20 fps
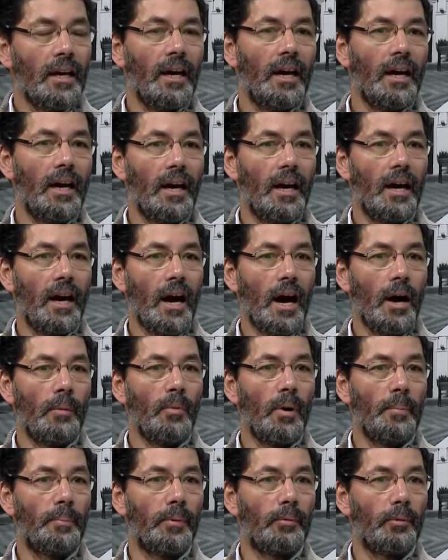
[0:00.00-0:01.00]
eh, há
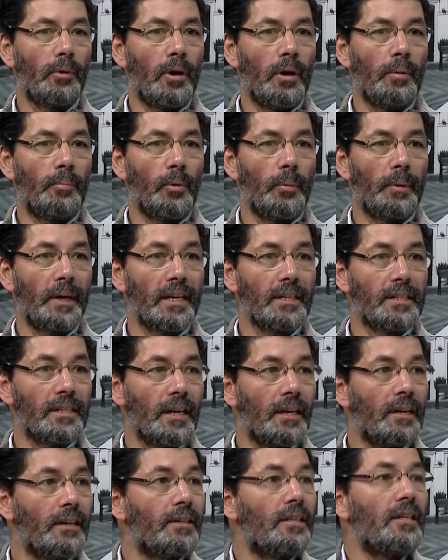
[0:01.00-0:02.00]
uma
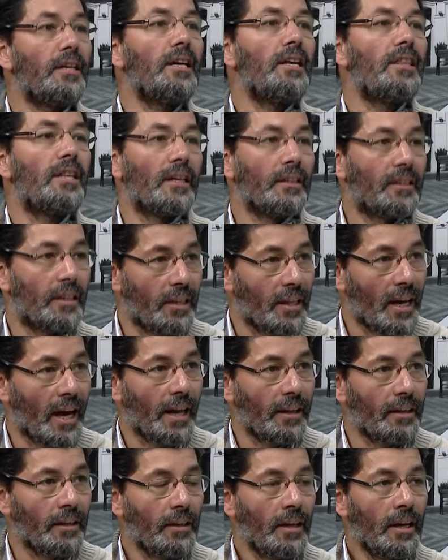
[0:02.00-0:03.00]
pobreza de
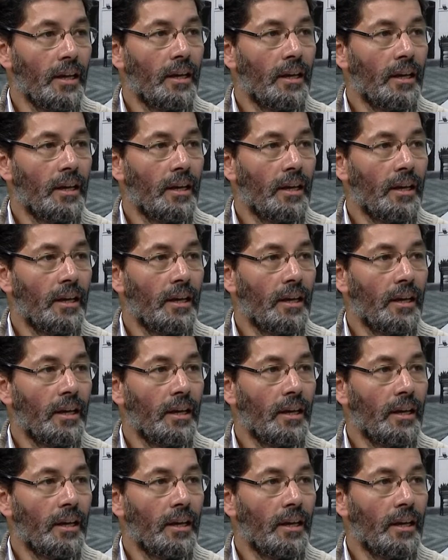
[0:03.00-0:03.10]
identidade,